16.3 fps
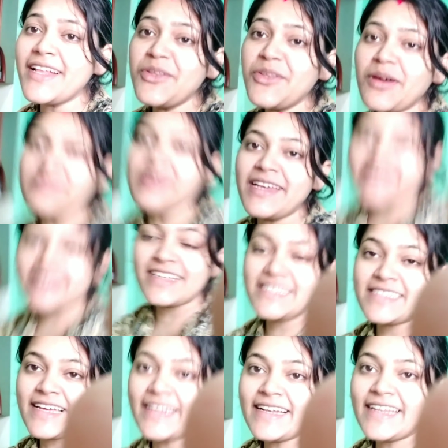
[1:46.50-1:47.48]
কিন্তু আমি
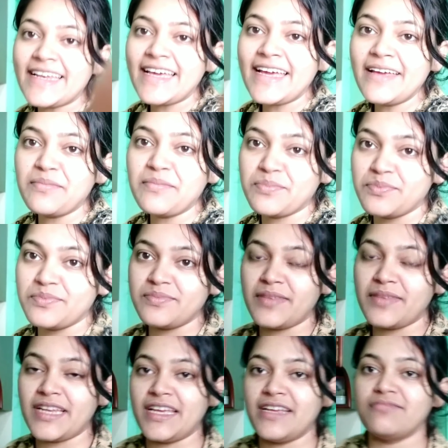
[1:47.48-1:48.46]
রিসেন্টলি
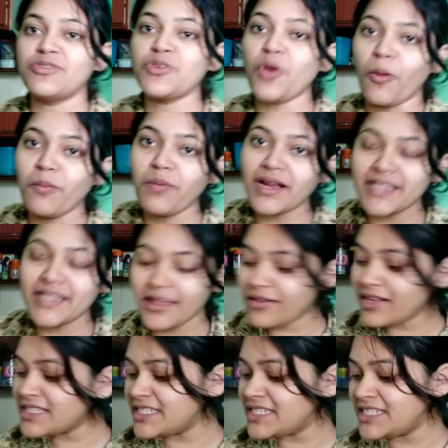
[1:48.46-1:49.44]
মানে সোমবার
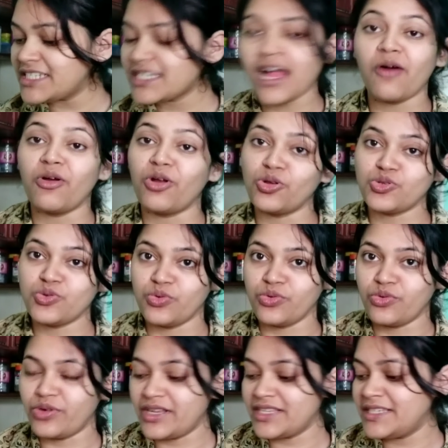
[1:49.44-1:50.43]
দেওয়া জিনিস খাওয়ানো শুরু
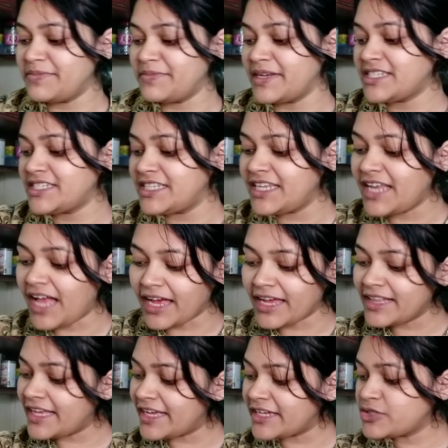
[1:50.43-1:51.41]
করেছি বেশি দিন
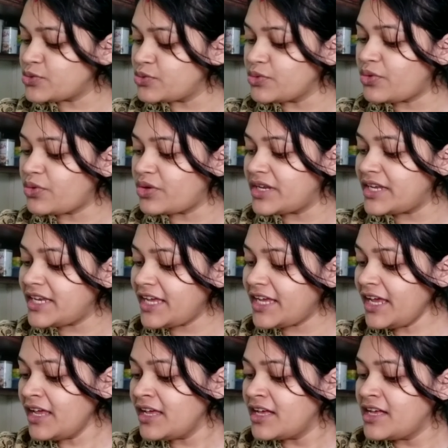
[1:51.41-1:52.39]
আগে থেকে শুরু করিনি
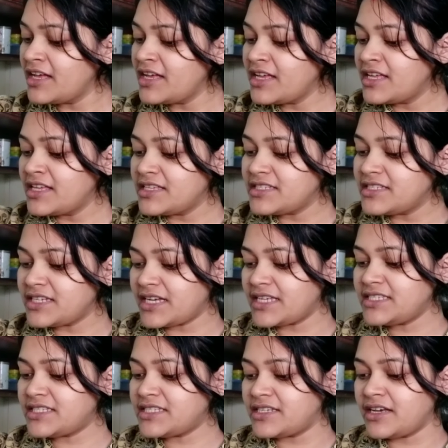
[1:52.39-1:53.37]

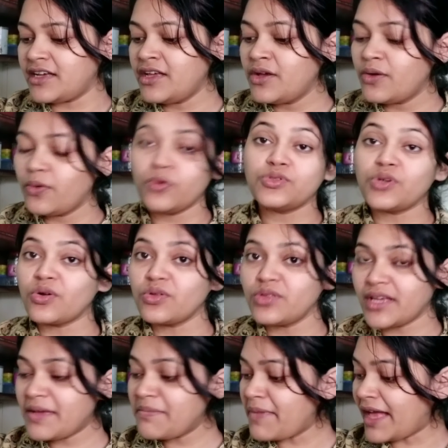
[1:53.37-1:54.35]
জাস্ট ও যখন
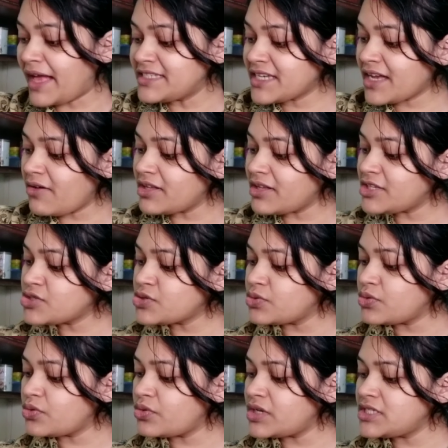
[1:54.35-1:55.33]
থেকে মাছ খাওয়াতে
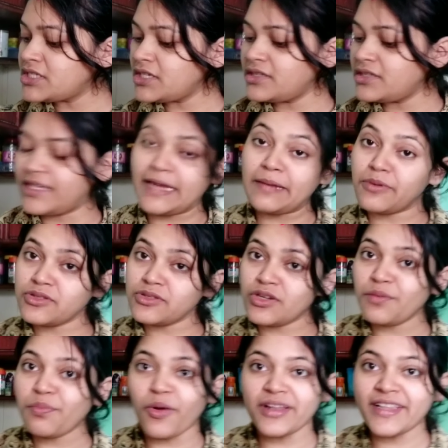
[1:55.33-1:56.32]
শুরু করেছি দেড়
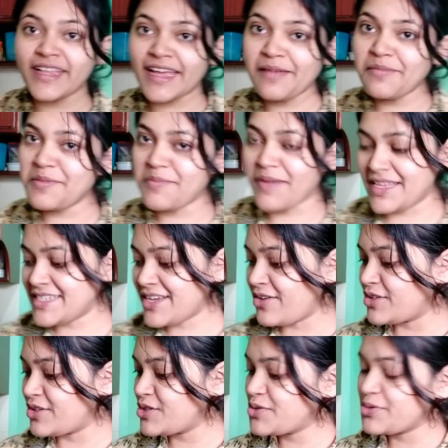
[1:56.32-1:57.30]
বছরের পর থেকে আমি মাছ খাওয়াতে